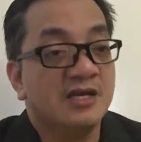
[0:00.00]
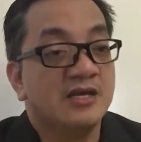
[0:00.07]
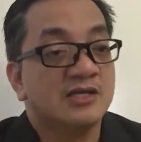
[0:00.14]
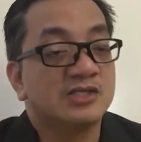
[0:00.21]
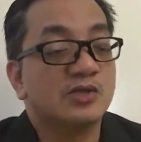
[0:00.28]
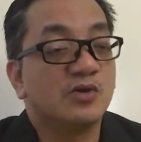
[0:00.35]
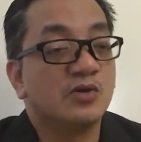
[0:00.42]

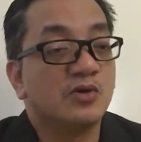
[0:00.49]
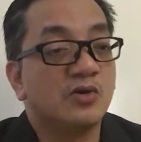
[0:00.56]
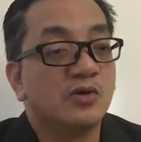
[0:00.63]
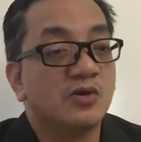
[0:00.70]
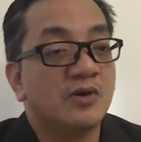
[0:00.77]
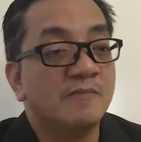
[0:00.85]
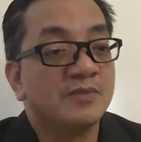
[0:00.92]

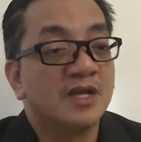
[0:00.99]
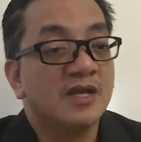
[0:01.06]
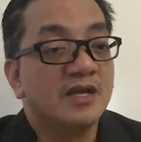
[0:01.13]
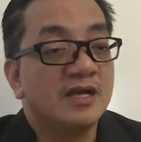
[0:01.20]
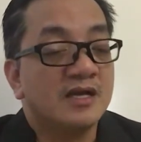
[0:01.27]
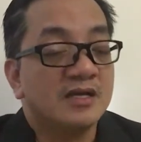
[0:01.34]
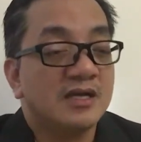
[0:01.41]
So,
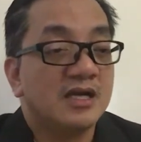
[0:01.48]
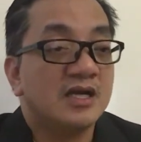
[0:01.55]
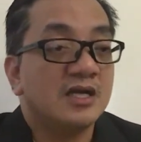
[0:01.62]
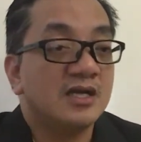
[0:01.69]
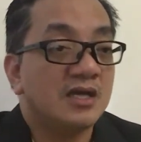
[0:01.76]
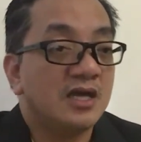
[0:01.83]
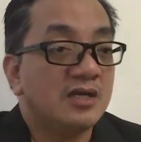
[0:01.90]

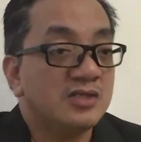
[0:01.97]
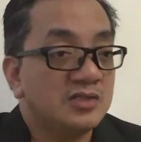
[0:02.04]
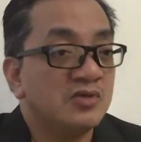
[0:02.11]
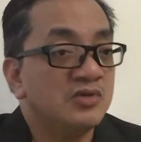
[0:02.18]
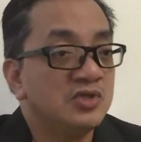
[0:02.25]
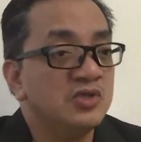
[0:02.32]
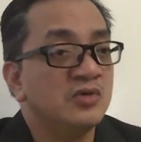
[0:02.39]

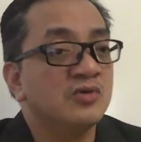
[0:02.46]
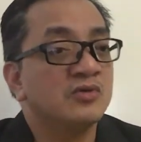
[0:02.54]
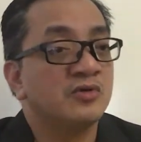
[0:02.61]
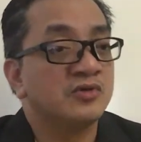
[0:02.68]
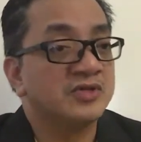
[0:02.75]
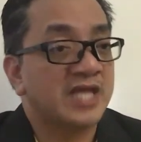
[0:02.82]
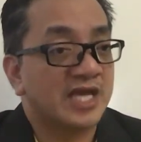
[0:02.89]
yun yung
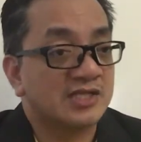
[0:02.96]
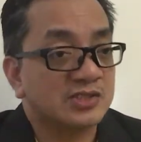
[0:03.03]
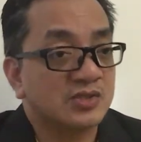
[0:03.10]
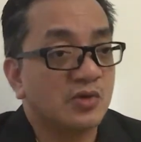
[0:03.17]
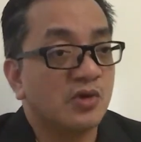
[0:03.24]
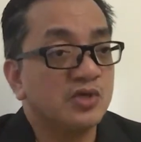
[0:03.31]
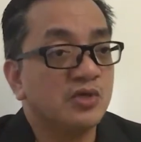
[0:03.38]

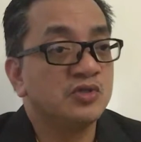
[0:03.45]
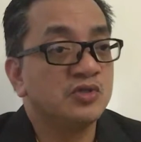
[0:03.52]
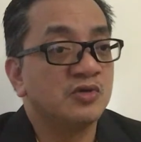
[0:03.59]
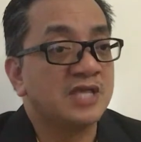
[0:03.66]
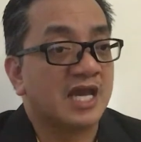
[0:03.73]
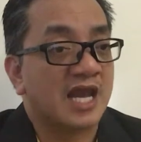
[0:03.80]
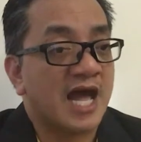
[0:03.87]
konteksto,
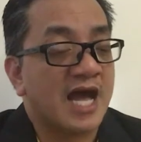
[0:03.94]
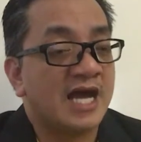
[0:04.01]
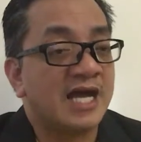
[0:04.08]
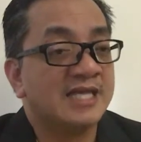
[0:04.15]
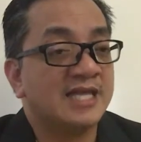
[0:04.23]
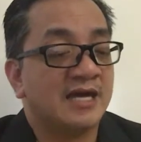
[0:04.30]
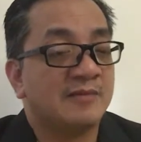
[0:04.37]
yung
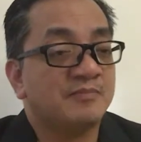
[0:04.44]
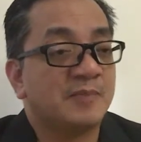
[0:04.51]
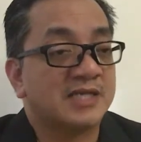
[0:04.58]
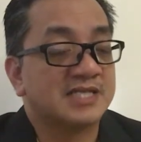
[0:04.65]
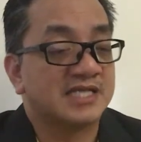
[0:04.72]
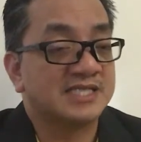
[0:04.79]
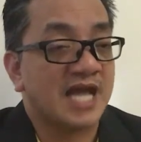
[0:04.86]
larangan ng
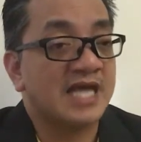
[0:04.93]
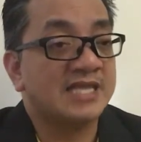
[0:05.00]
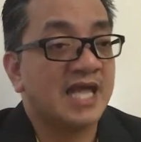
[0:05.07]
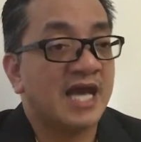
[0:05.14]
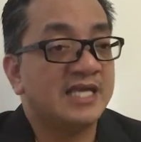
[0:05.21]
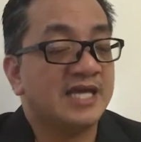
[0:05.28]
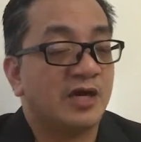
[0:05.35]

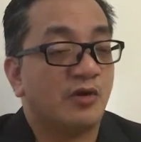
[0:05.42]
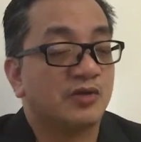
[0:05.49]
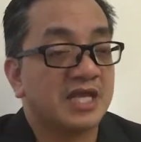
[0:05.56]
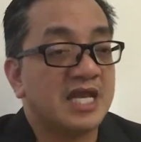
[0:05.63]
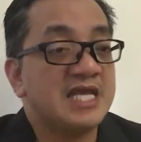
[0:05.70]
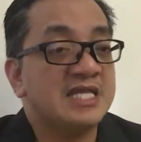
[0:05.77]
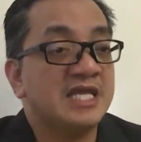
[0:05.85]
pagsasanay o
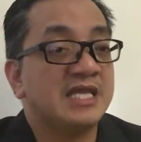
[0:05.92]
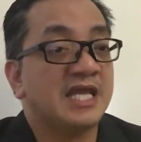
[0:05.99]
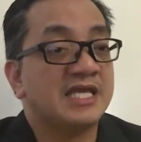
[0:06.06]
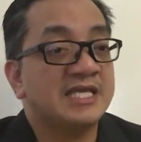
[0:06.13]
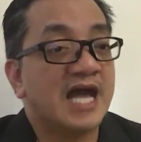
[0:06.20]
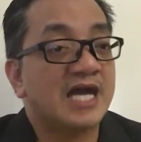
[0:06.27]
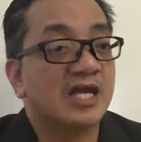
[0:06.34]
training na
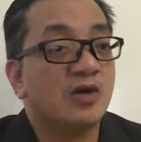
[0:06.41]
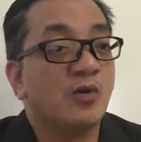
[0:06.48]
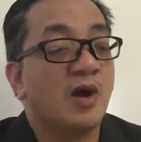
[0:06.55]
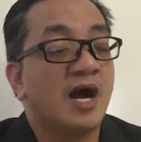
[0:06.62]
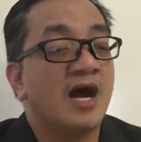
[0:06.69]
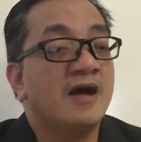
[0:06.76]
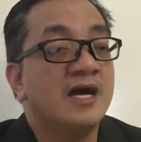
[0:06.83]

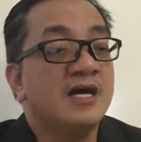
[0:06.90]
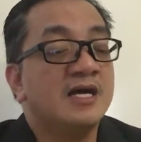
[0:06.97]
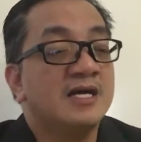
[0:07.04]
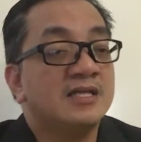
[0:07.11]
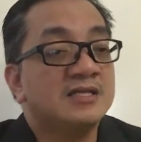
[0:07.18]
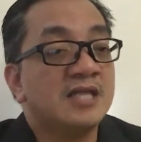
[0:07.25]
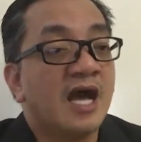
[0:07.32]
ginagawa
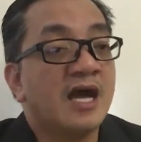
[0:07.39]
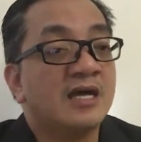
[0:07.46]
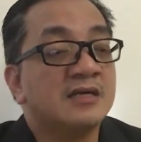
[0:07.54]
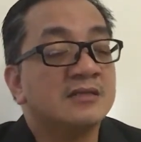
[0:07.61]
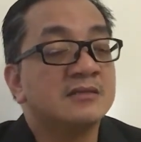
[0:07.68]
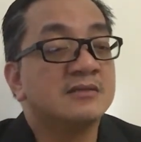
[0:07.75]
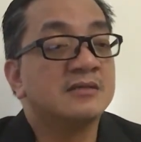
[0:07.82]
ng
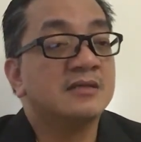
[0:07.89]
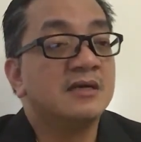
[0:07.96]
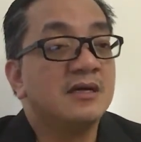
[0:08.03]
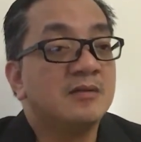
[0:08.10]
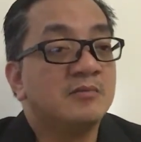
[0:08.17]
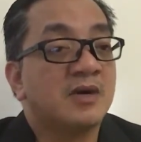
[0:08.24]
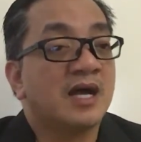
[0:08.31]

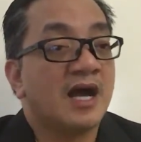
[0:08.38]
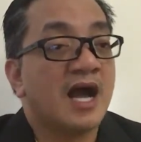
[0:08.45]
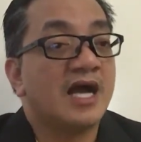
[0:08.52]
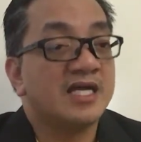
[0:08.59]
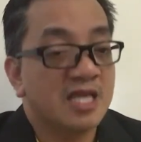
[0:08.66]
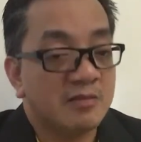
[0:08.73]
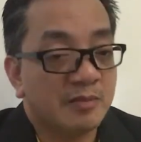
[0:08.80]
mga
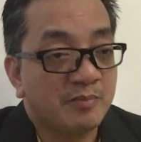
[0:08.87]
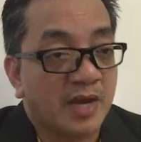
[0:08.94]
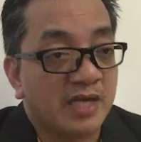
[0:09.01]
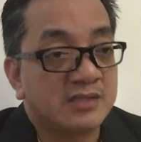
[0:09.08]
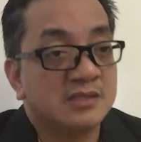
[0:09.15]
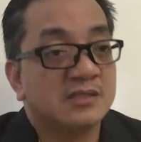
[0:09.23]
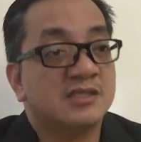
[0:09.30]
academic
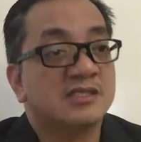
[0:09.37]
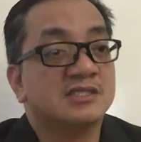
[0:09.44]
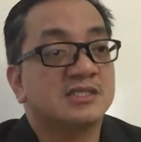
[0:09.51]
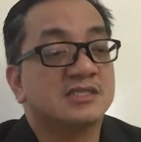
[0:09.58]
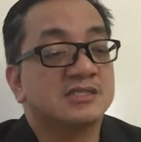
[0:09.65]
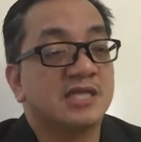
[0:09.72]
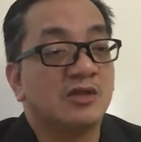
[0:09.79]
partners
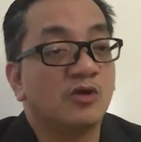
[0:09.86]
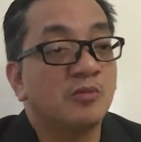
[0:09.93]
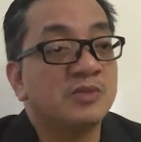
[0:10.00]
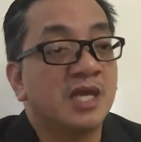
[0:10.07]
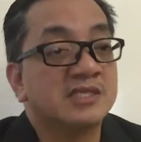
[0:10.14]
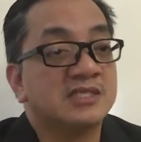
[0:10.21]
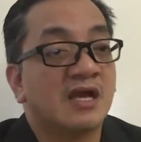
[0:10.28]
sa
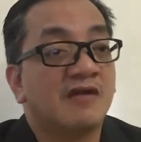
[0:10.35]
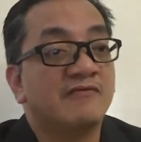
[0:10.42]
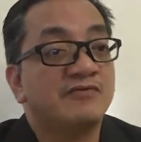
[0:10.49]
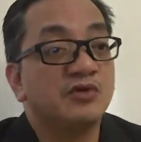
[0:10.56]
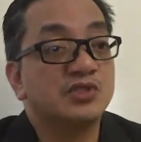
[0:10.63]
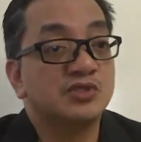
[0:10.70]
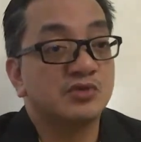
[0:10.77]
loob ng isang
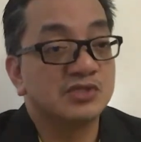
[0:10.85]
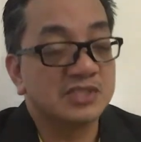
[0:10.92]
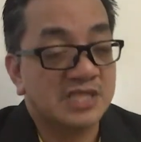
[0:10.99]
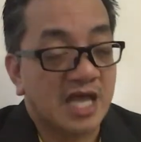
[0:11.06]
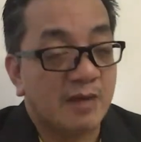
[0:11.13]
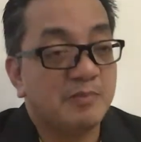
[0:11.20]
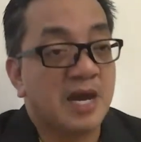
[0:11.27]
futures
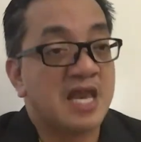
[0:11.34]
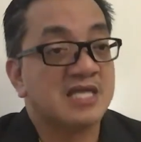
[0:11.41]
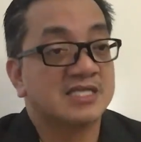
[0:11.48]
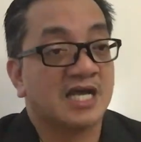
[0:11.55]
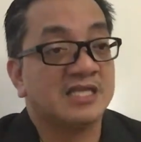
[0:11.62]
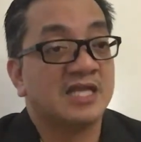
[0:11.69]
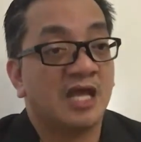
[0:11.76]
lab para
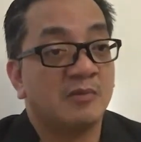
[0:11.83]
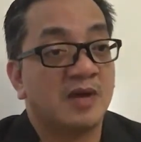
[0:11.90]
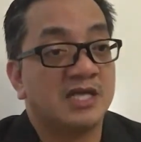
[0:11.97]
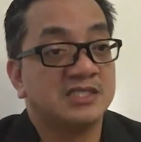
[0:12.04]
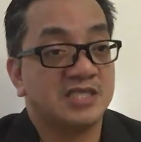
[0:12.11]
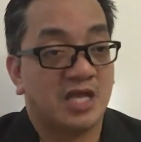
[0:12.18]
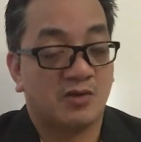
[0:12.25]
sa kanilang
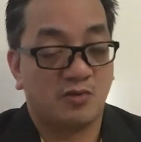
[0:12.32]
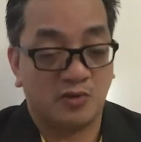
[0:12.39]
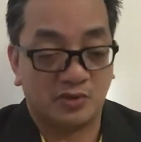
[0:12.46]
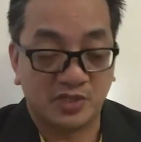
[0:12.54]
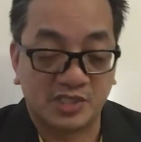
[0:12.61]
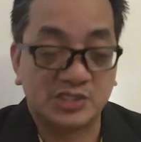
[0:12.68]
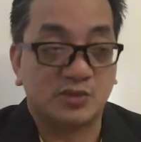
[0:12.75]
mga
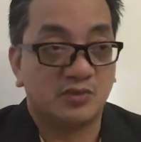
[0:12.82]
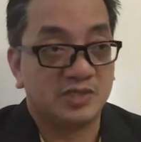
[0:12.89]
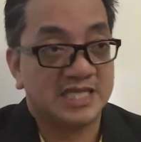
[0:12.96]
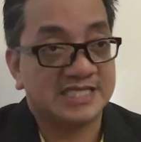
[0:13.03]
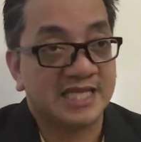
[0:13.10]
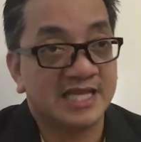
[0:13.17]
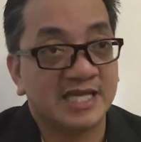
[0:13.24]
stakeholders.
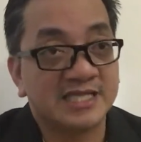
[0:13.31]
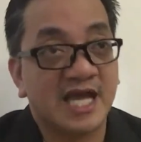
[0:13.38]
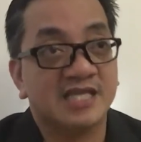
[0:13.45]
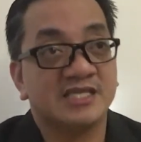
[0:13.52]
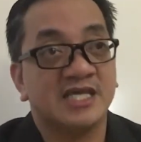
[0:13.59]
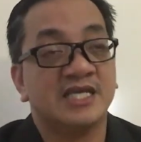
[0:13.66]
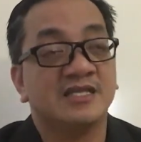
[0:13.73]
Ulitin lang
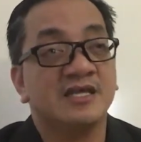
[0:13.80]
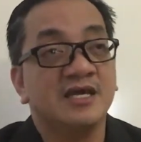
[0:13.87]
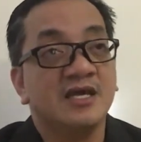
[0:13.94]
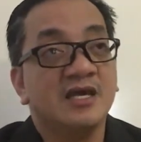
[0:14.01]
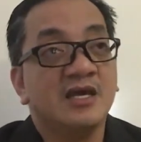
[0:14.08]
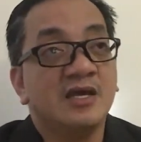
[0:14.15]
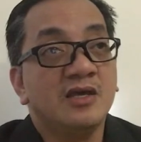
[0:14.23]
natin,
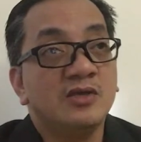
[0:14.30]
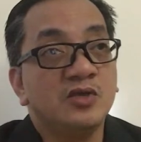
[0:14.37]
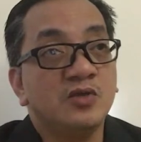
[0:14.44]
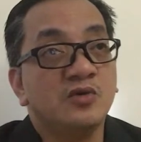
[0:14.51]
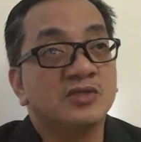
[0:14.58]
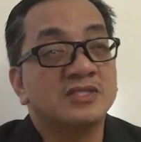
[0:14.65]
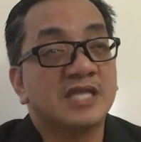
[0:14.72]

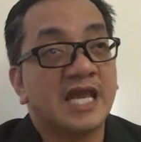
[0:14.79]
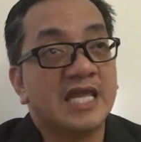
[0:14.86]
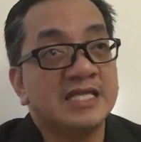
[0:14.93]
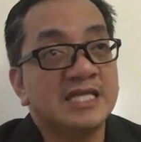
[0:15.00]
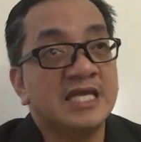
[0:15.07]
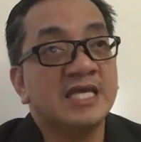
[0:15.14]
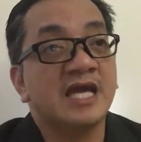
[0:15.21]
yung
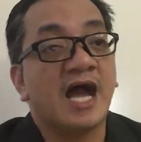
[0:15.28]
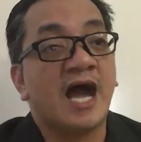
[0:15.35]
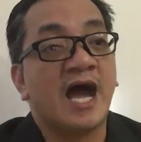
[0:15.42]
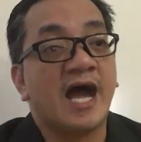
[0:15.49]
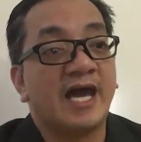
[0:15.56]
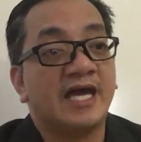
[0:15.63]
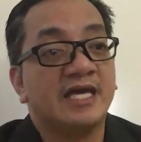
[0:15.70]
training
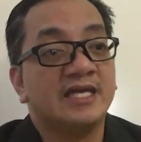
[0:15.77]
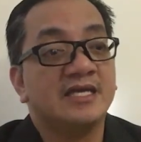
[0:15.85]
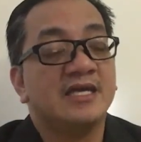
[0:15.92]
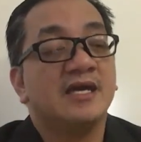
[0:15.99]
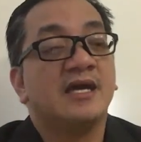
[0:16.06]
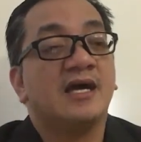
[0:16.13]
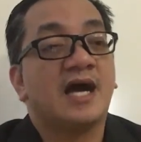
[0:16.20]

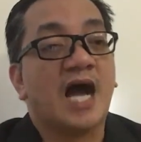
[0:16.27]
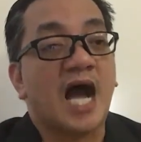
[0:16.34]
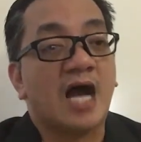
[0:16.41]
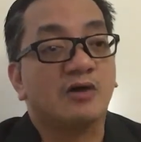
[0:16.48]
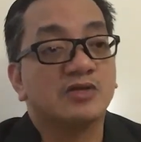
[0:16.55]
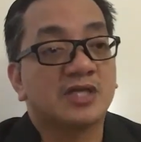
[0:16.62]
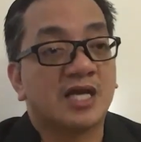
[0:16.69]
ay
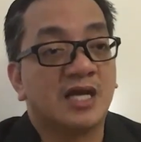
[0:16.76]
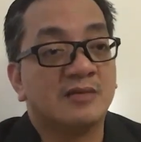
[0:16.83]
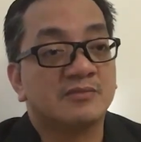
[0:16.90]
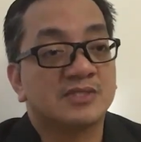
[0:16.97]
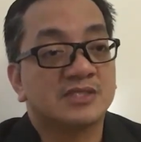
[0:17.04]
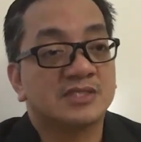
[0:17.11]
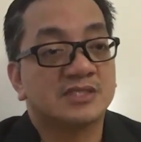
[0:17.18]

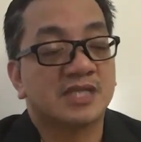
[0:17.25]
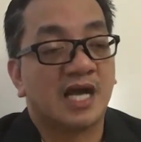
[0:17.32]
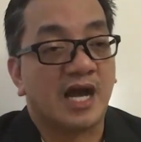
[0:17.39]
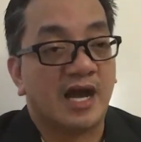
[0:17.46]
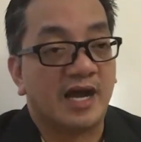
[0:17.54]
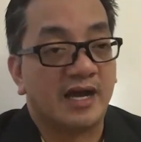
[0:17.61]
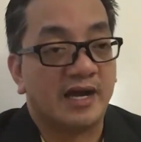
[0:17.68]
outcomes
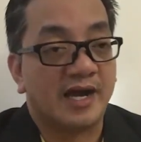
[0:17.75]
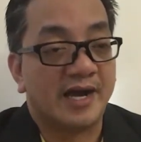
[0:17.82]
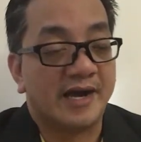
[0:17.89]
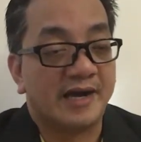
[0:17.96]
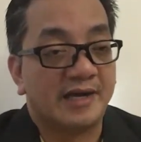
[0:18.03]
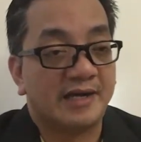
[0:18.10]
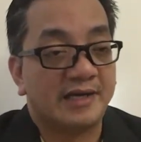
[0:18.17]

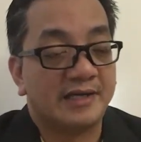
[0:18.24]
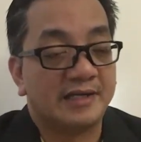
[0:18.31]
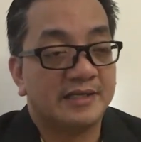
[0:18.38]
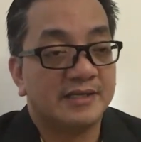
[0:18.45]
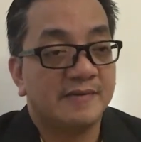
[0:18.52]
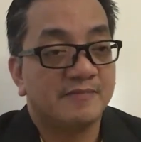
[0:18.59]
uh,